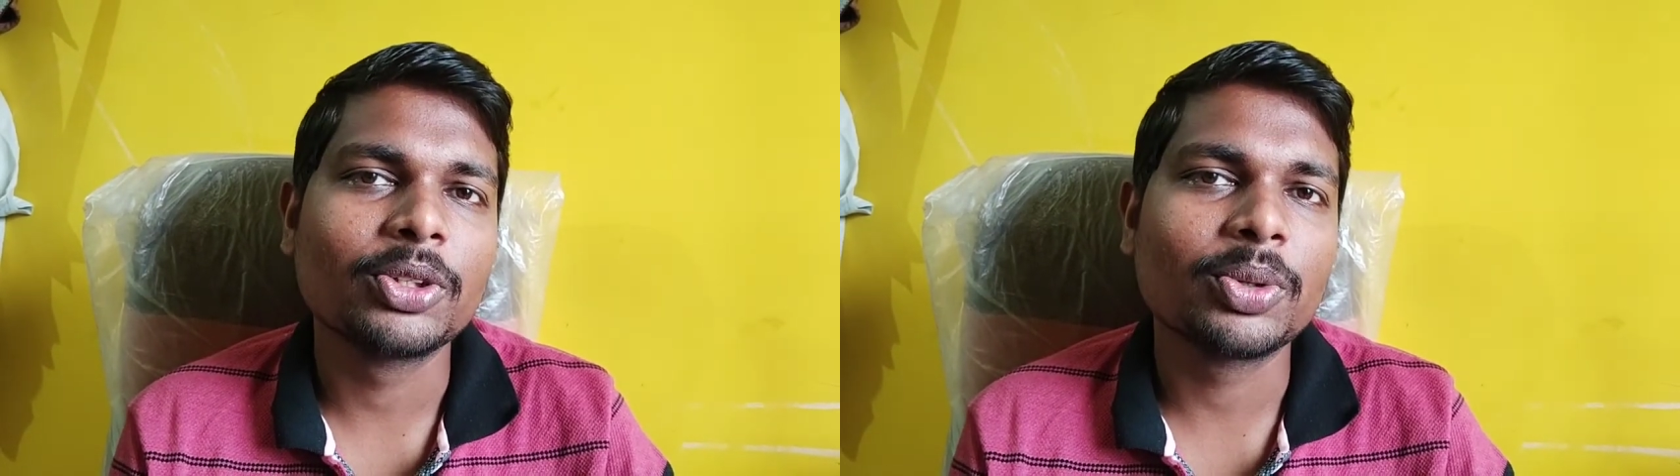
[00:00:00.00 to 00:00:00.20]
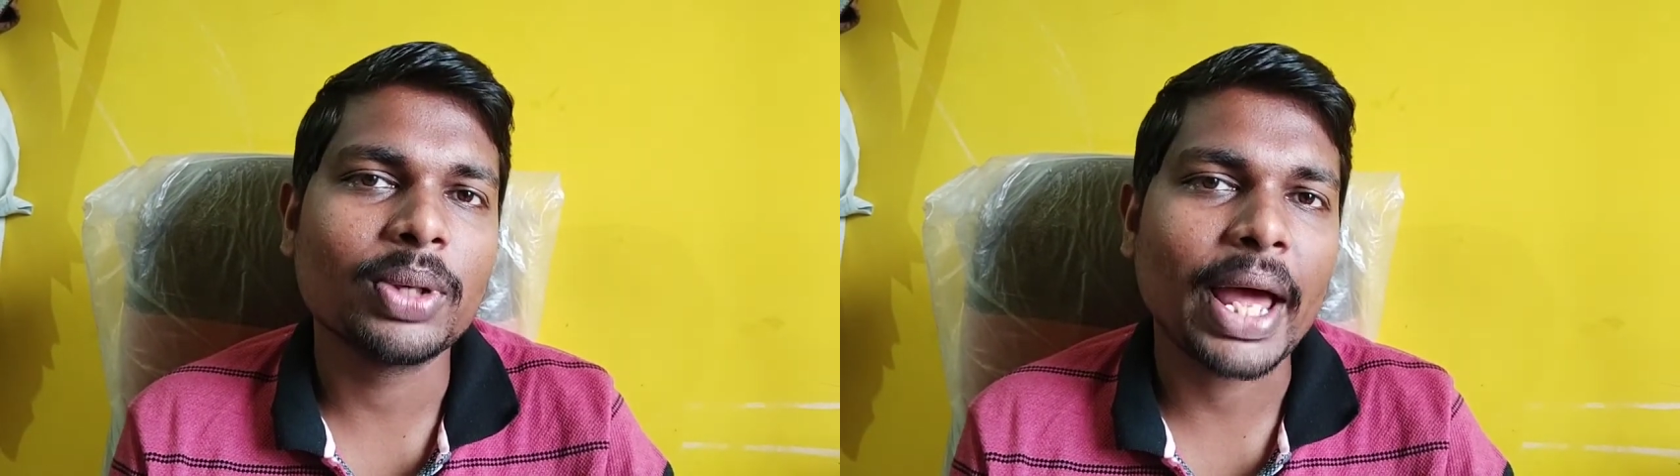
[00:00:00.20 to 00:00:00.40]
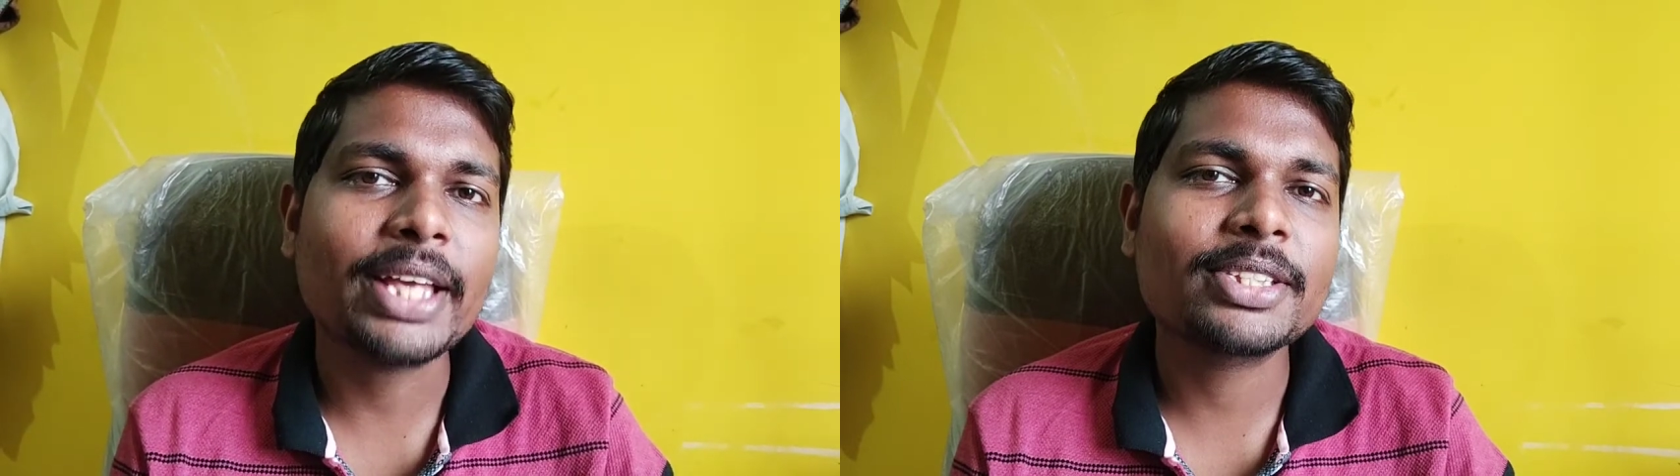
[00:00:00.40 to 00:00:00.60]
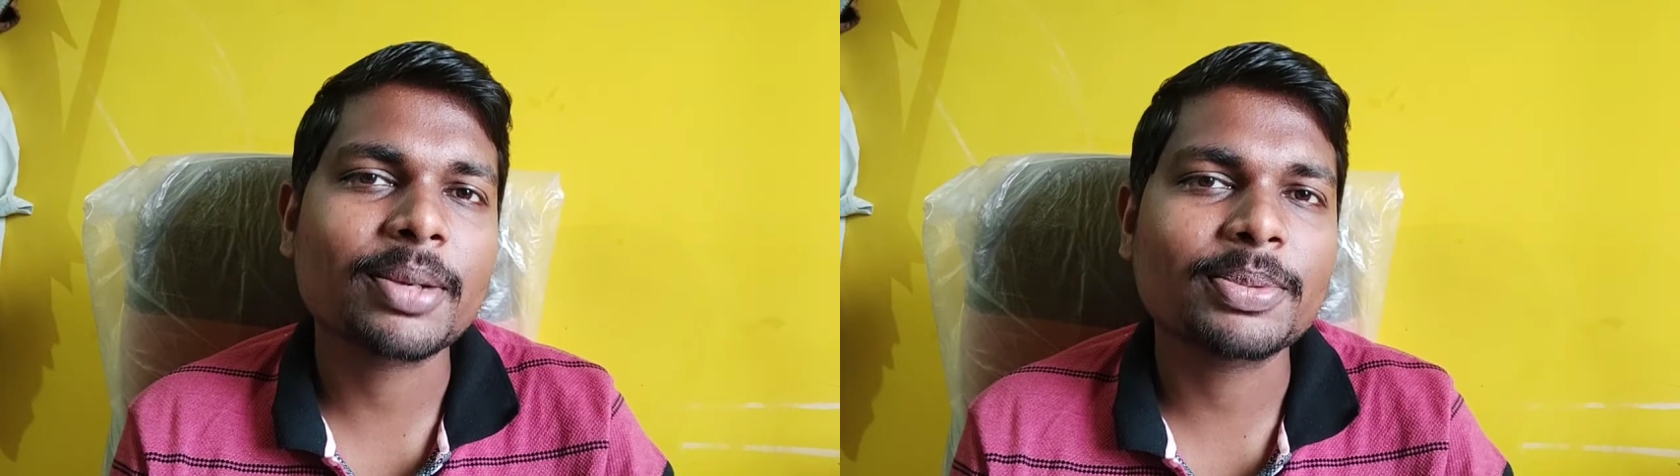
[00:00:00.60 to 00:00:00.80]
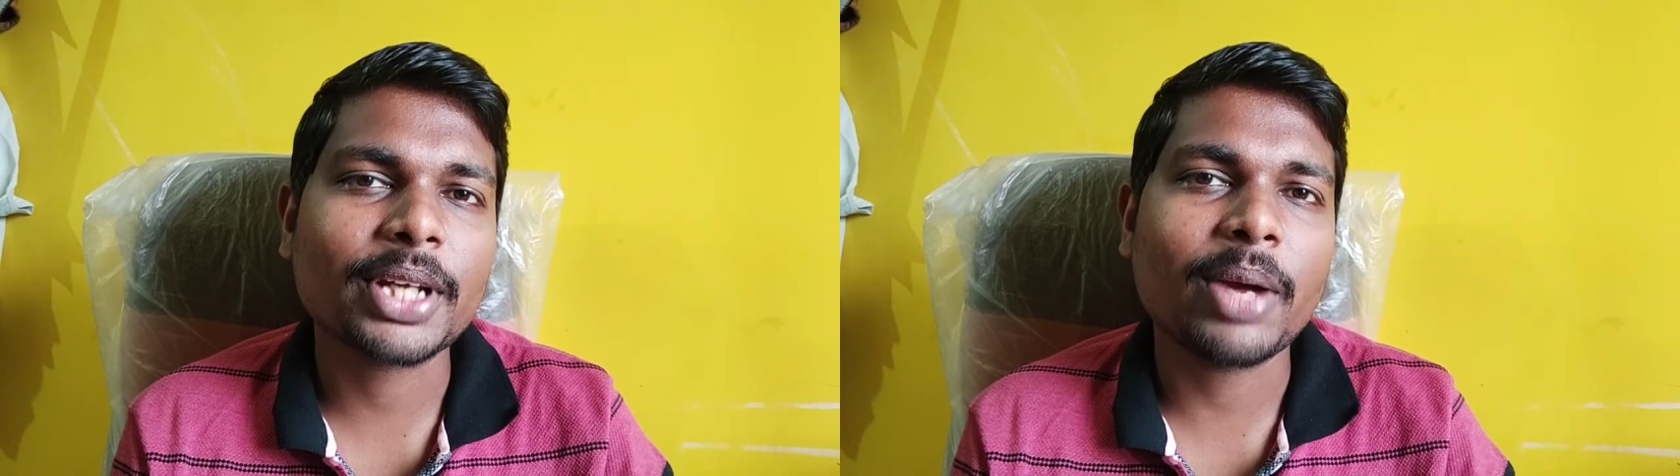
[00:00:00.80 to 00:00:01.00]
तो लाइक
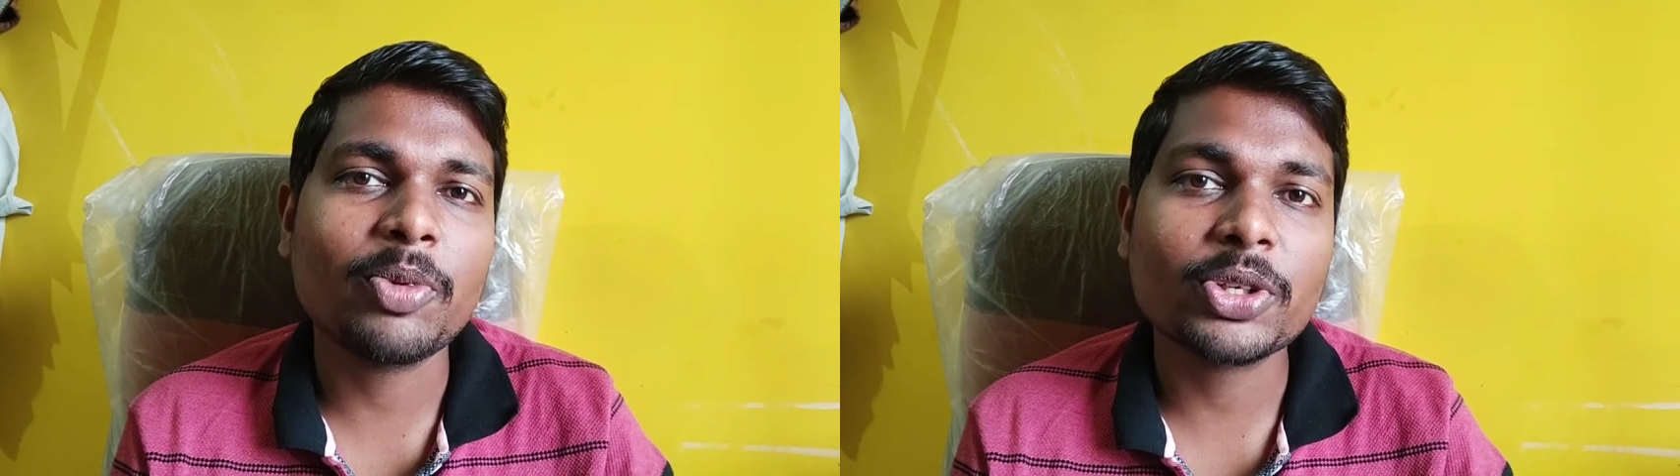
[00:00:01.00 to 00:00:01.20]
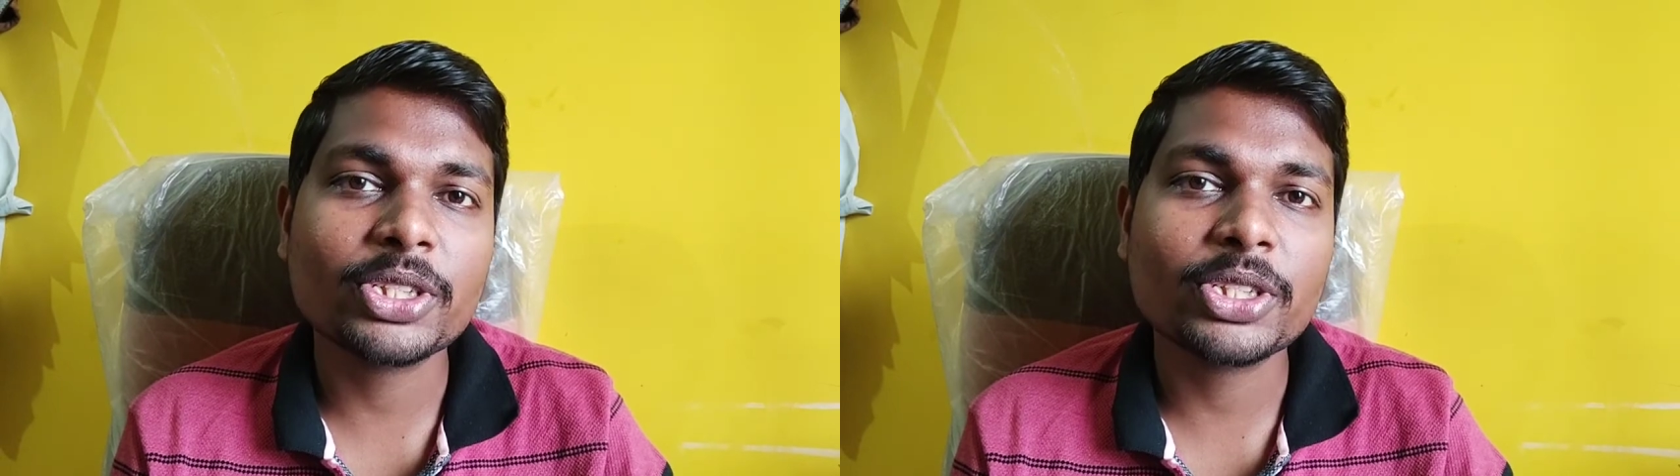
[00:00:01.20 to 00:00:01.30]
सब्सक्राइब और